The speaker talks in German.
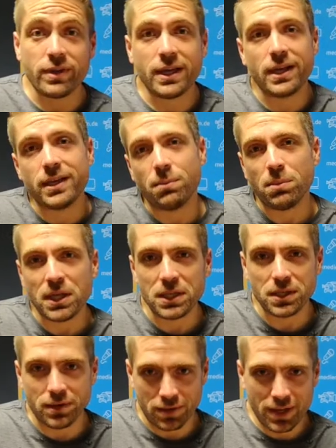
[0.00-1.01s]

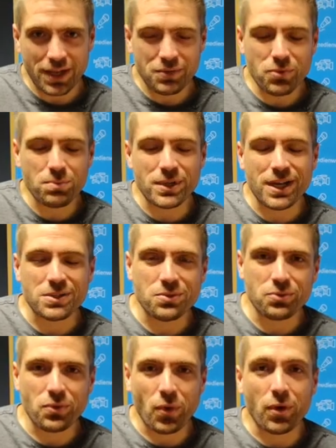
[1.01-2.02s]
Corona-Lage haben wir diese
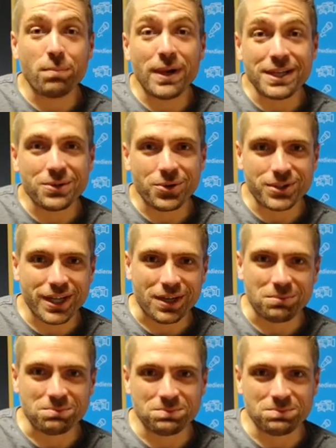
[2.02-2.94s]
Workshops bei uns veranstaltet